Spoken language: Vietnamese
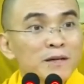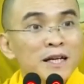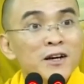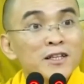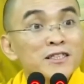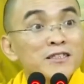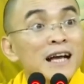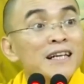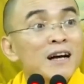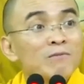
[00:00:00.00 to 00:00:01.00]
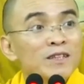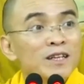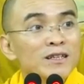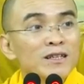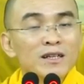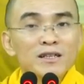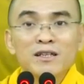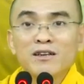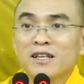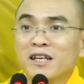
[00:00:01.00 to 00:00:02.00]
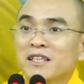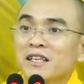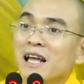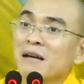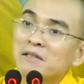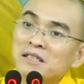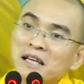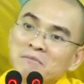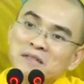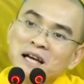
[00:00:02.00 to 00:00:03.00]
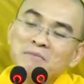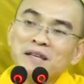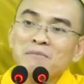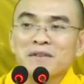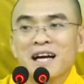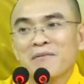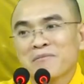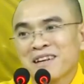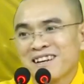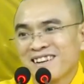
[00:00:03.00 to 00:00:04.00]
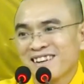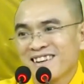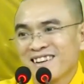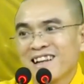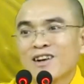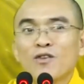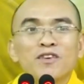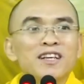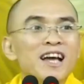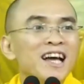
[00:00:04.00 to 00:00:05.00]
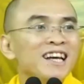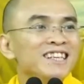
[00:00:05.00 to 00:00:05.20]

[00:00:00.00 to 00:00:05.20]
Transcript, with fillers: mình hay gọi là như tăng động vậy đó nhưng có khi thì làm cứ chậm chậm chậm chậm vậy đó là có vấn đề